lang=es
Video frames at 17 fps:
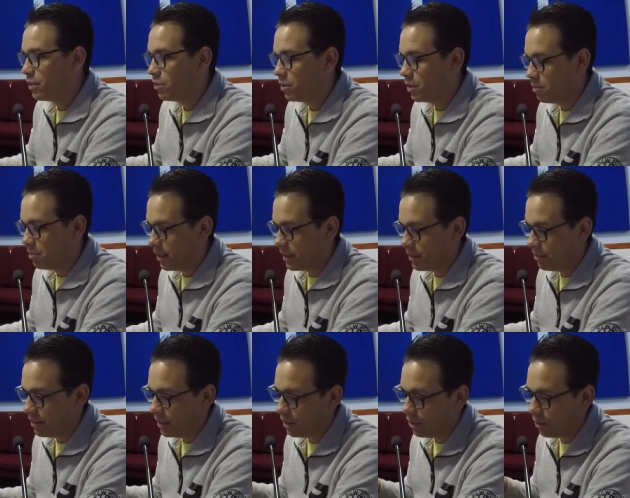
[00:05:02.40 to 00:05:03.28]
su
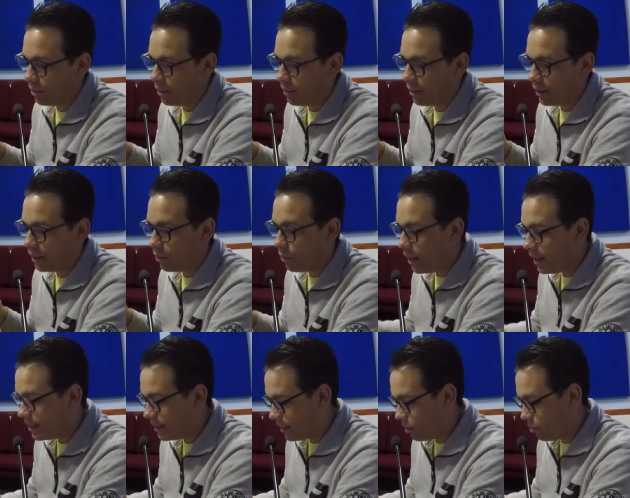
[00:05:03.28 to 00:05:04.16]
desplazamiento. ¿Cuál
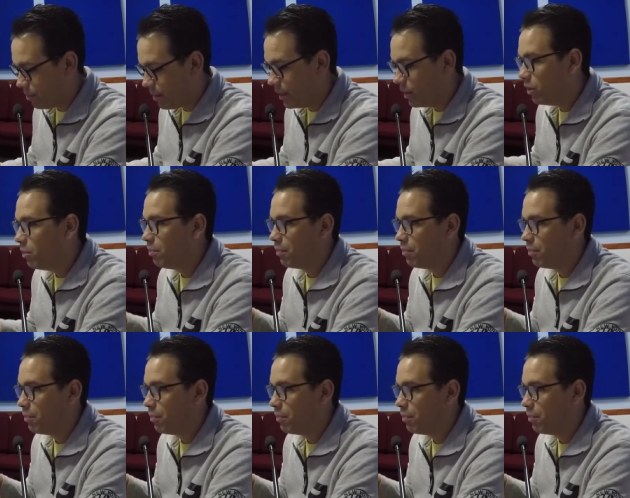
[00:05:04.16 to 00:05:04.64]
les recomiendo?